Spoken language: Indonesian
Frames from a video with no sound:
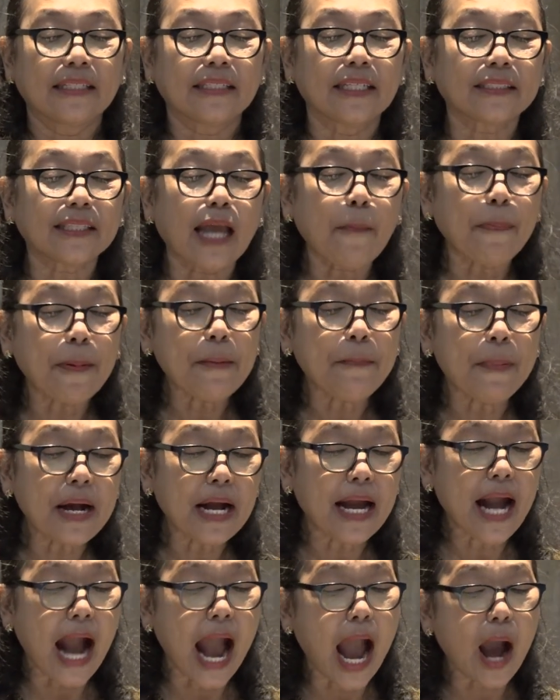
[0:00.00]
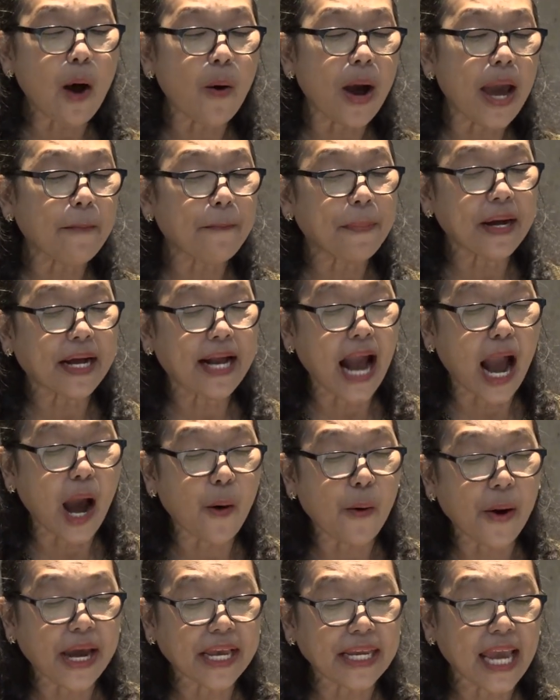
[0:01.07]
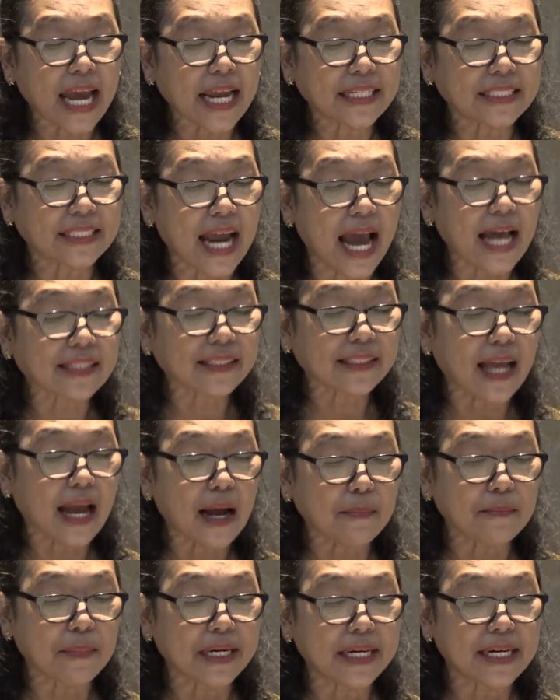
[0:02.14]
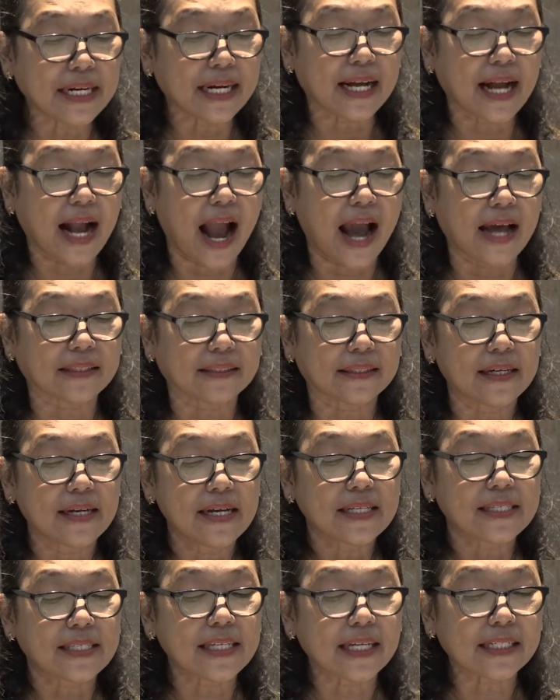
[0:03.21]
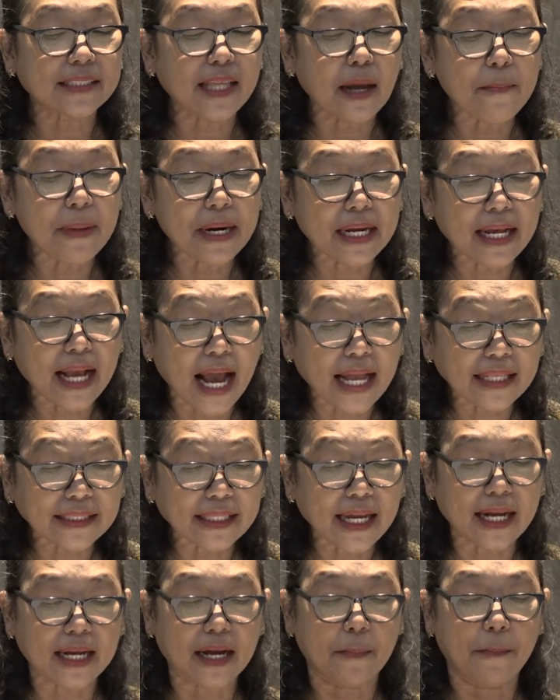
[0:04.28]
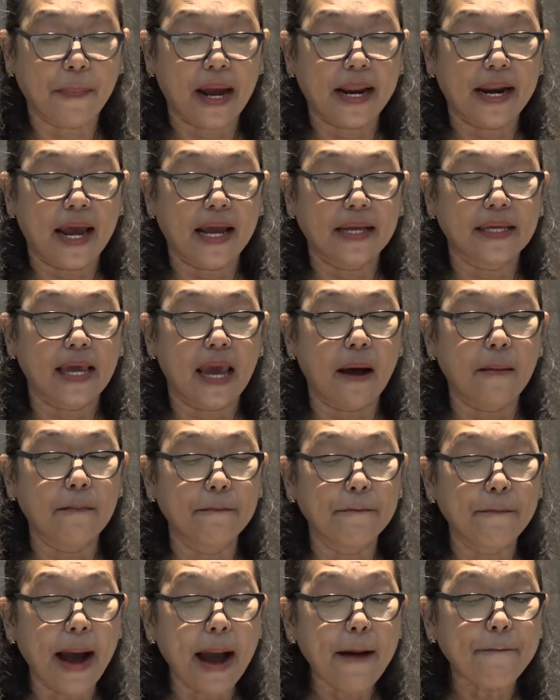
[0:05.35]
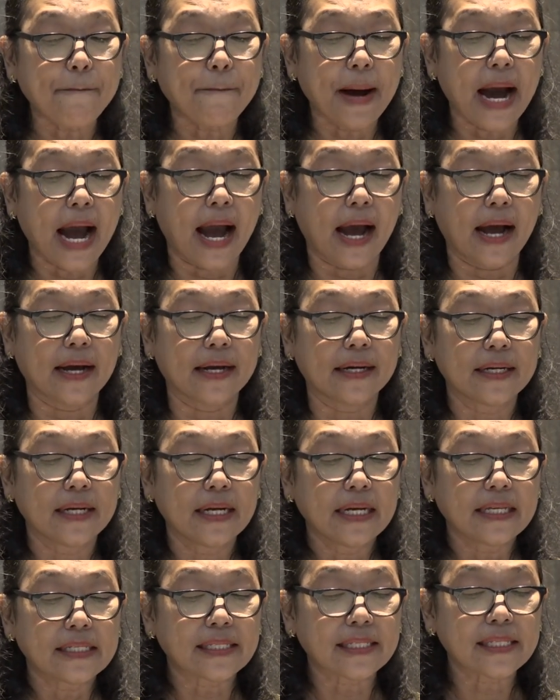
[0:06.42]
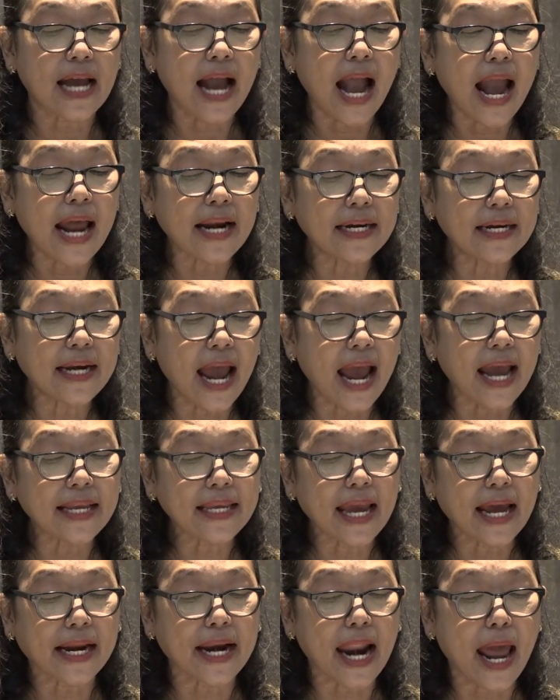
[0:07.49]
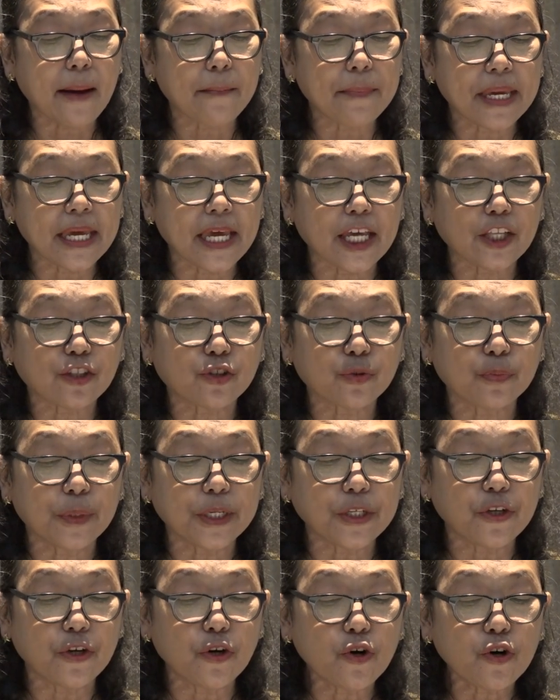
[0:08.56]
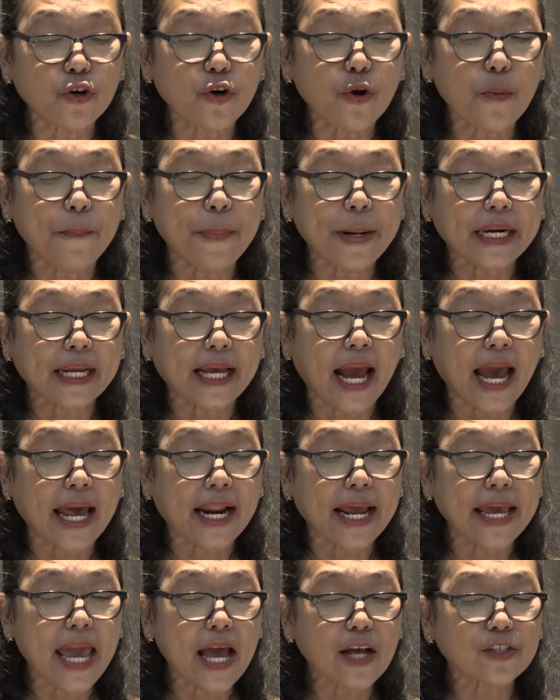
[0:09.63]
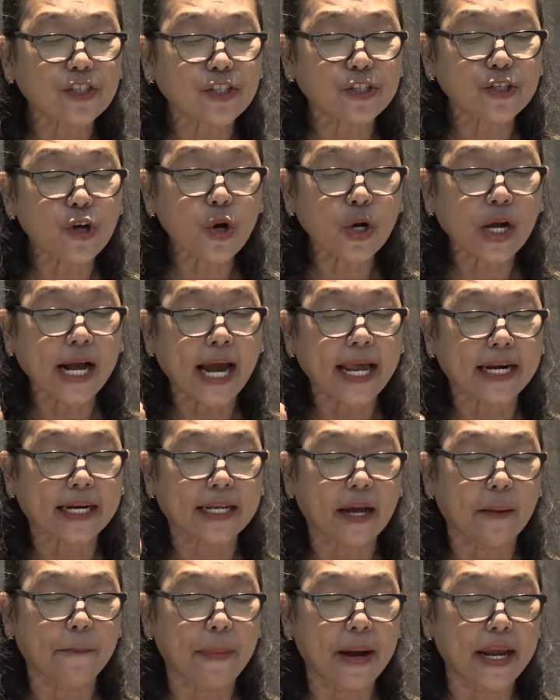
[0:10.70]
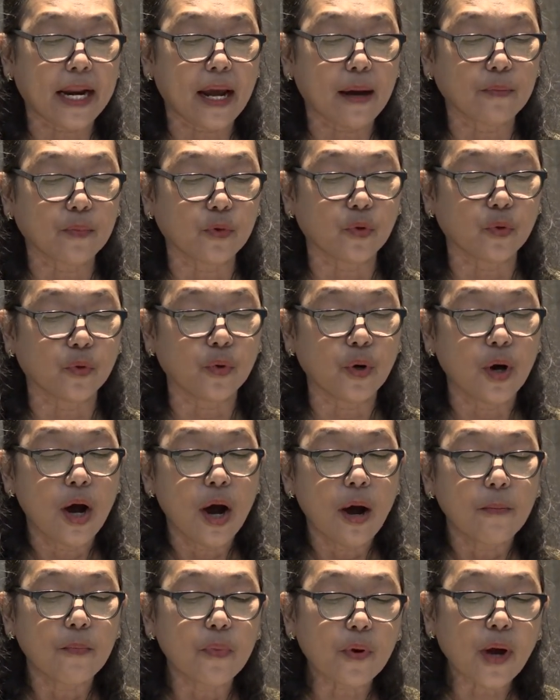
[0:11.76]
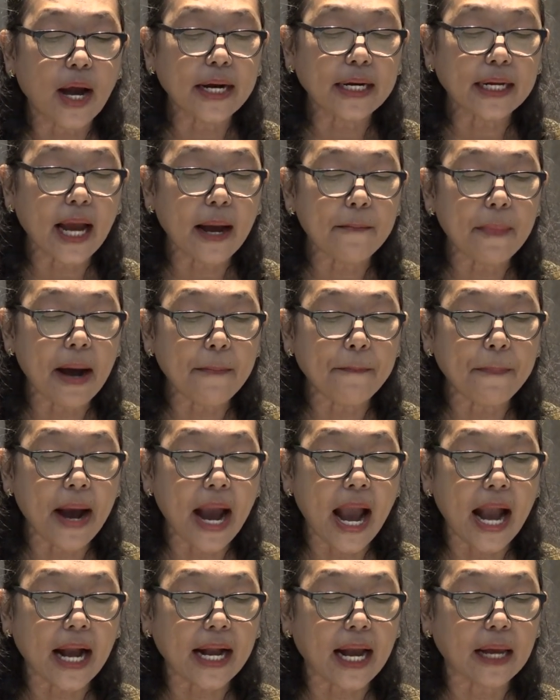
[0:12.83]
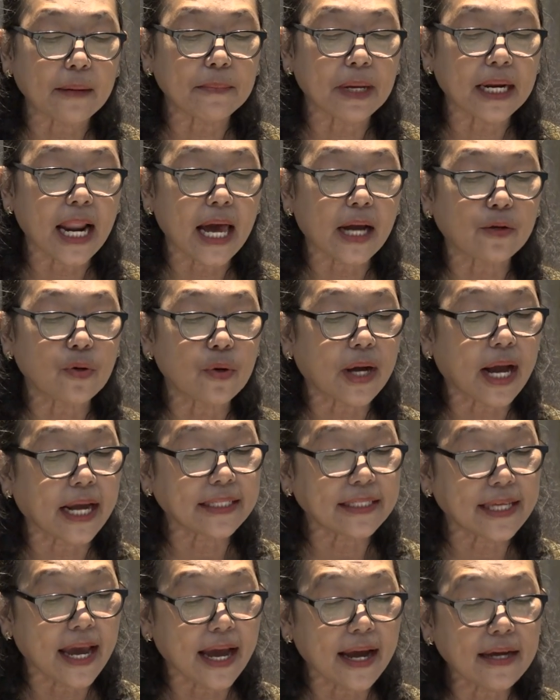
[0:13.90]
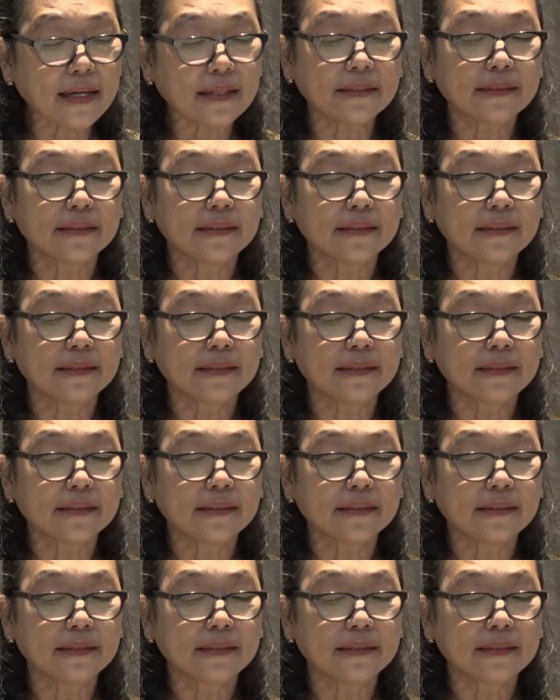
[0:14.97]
Tetapi pegawai-pegawainya datang mendekat serta berkata kepadanya, "Bapa, seandainya nabi itu menyuruh perkara yang sukar kepadamu, bukankah Bapa akan melakukannya?